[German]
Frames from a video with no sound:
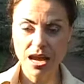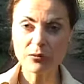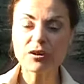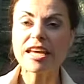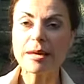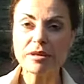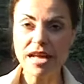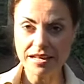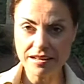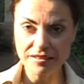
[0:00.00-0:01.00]
Aus gegebenen
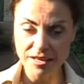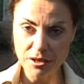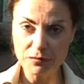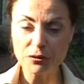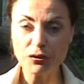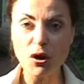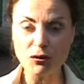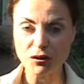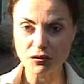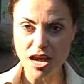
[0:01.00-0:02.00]
Anlass ändern wir unser
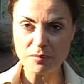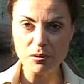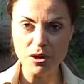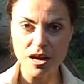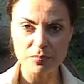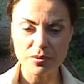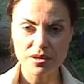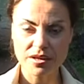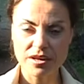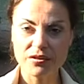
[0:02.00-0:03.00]
heutiges Nachtprogramm.
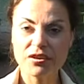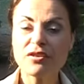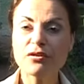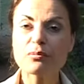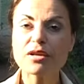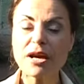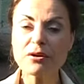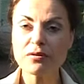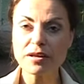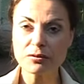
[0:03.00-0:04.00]
Sehen Sie um
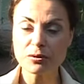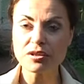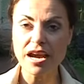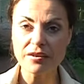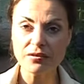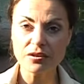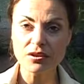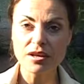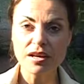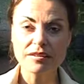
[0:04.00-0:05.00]
23.30 Uhr
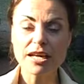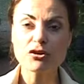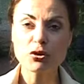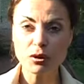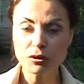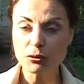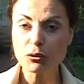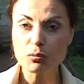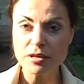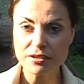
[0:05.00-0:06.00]
die erschütternde
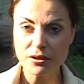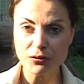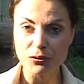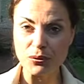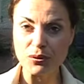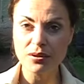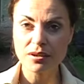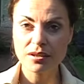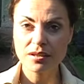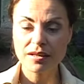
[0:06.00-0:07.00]
Dokumentation
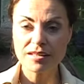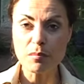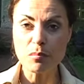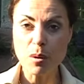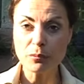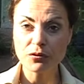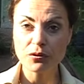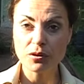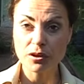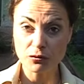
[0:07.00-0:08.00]
Der
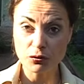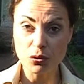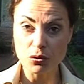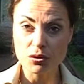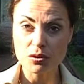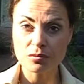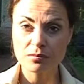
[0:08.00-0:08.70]
Mops ist tot.